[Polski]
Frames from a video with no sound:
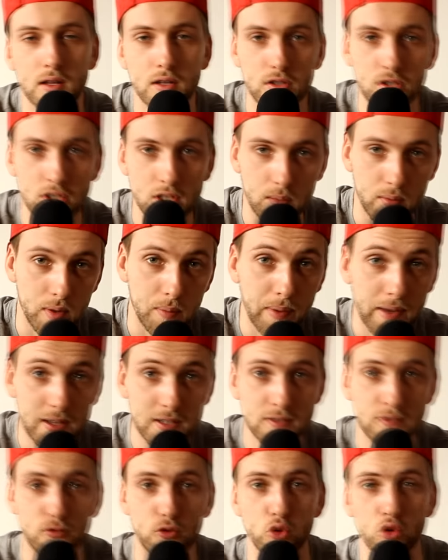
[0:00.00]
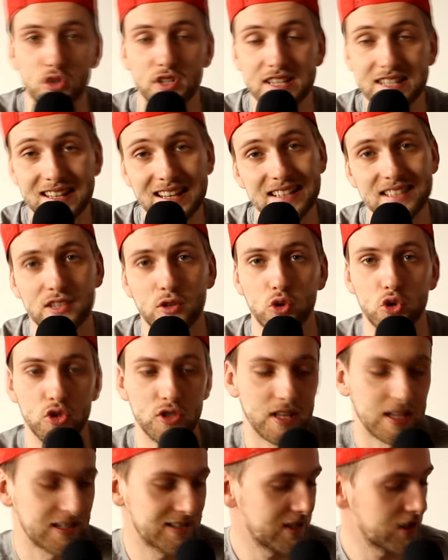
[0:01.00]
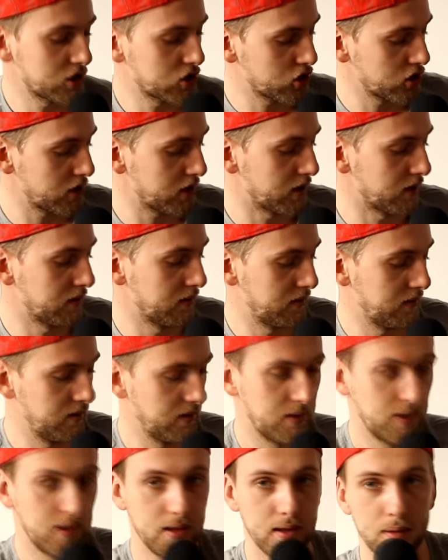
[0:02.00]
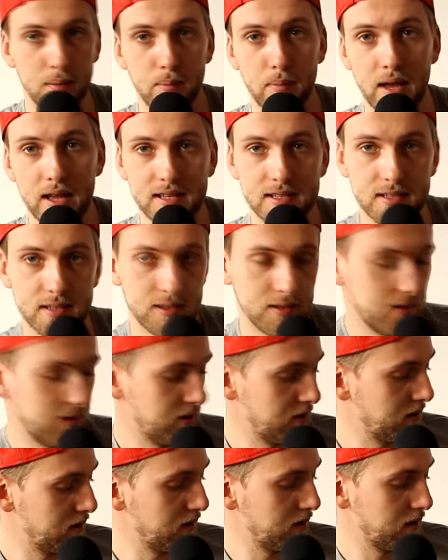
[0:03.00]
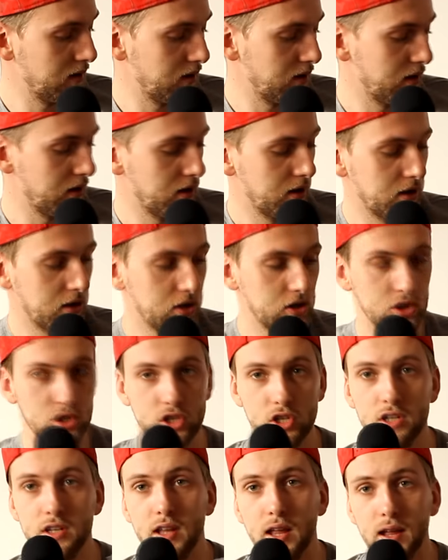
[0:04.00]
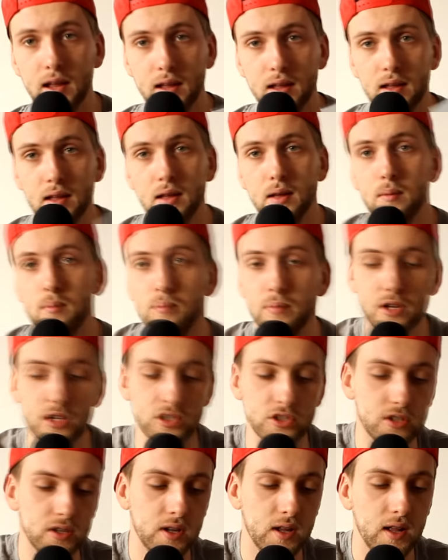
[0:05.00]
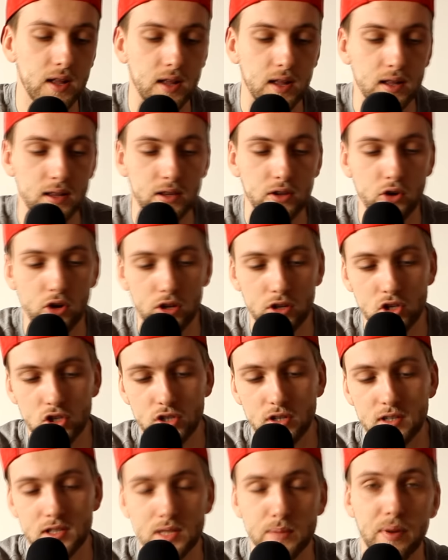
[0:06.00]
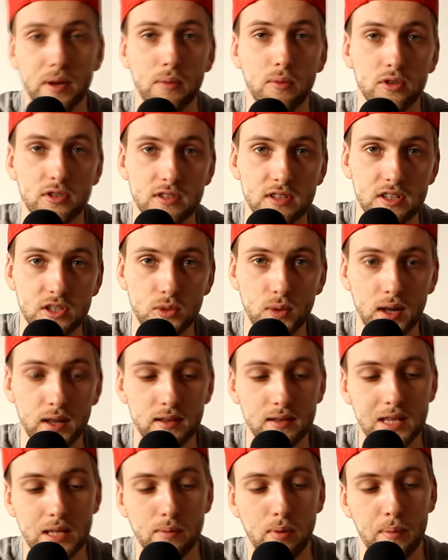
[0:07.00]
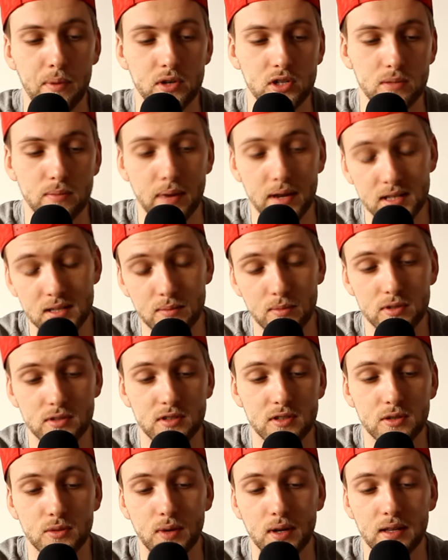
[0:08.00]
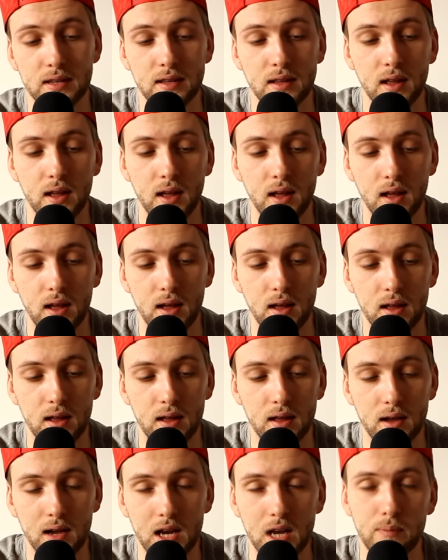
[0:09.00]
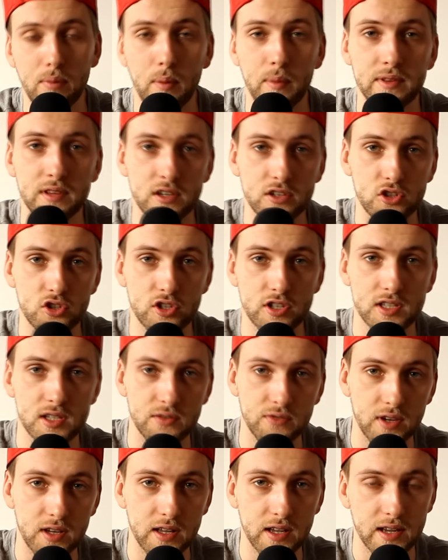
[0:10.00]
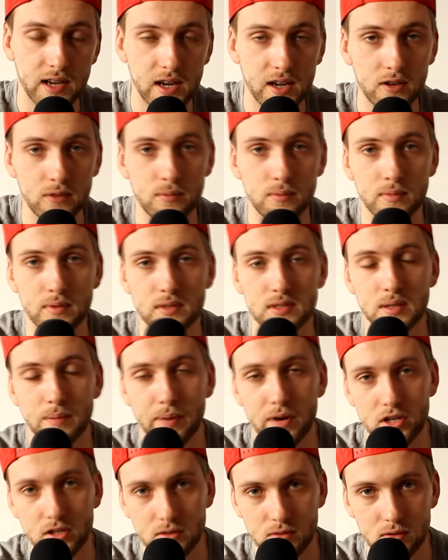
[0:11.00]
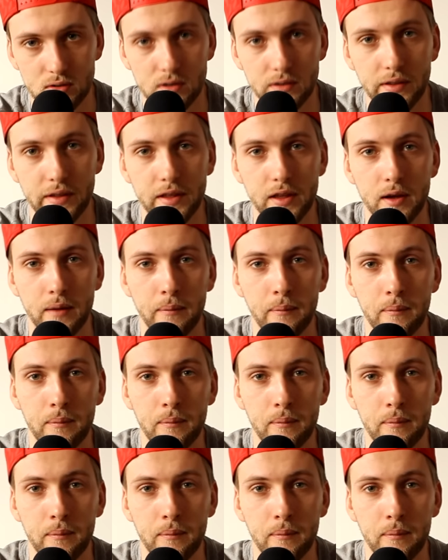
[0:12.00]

Dzień dobry Państwu. 16 odcinek za 3. Mec, Sitek, Bisz. Teoretycznie super mocny skład, na papierze bardzo mocny skład, e, ale pamiętajcie, że ksywki nie grają. Zapraszam do oglądania.